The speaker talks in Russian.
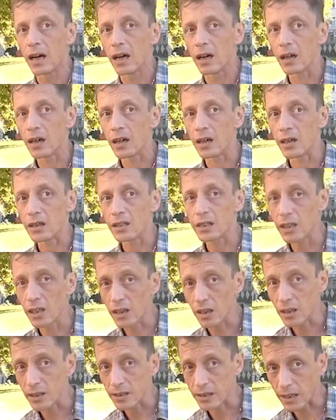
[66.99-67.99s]
А,
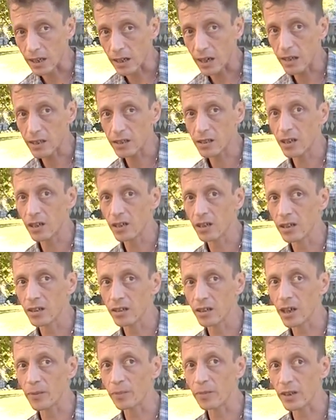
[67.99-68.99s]
сделали заказ,
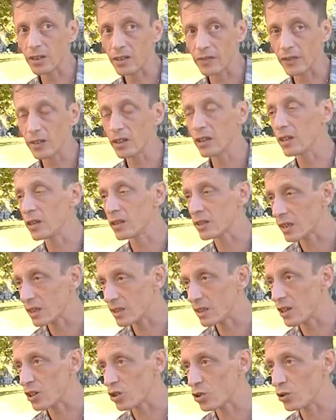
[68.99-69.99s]
нам перезвонили и
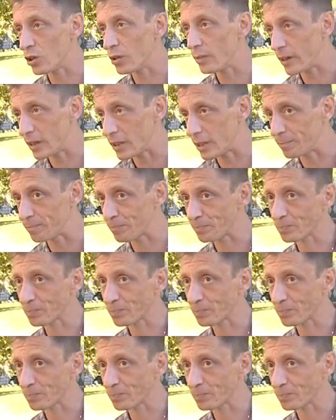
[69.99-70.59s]
сказали, что, ребята,